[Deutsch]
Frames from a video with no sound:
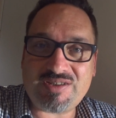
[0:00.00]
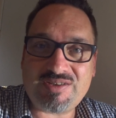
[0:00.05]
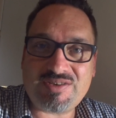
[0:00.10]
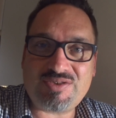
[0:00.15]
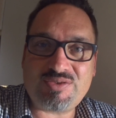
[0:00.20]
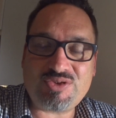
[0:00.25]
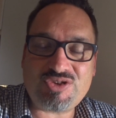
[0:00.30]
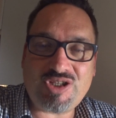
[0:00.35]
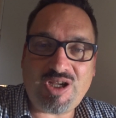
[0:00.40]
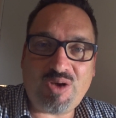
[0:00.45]

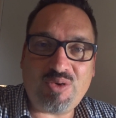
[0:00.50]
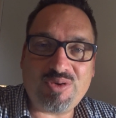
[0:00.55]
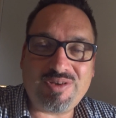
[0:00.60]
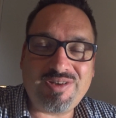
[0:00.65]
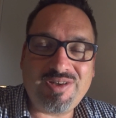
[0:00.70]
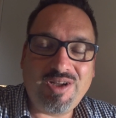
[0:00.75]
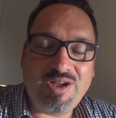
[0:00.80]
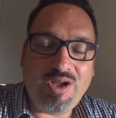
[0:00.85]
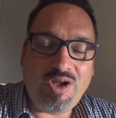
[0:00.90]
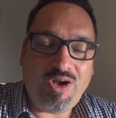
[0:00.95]
zu
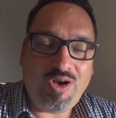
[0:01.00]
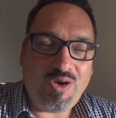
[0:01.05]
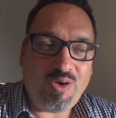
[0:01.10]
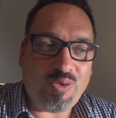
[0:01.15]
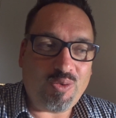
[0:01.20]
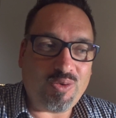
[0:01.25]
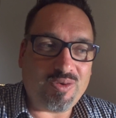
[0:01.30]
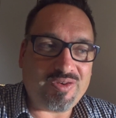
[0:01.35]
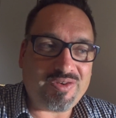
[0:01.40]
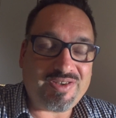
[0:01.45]
schauen
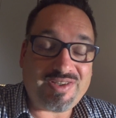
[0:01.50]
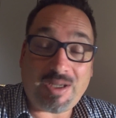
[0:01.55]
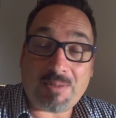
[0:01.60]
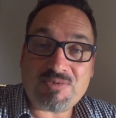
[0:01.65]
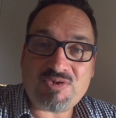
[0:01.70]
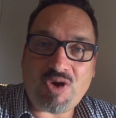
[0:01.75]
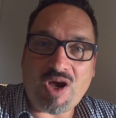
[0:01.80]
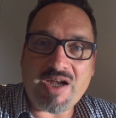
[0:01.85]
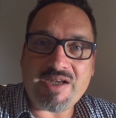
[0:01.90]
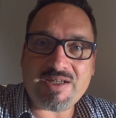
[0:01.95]
und ich habe
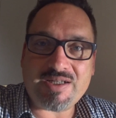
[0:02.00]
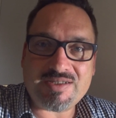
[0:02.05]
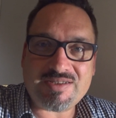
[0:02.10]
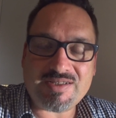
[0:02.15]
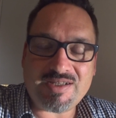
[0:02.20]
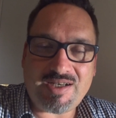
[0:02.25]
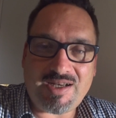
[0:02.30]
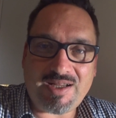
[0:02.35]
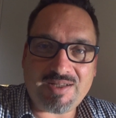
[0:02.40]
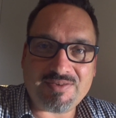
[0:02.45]
so einiges
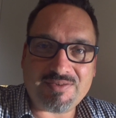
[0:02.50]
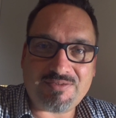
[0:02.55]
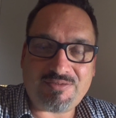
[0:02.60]
gelernt.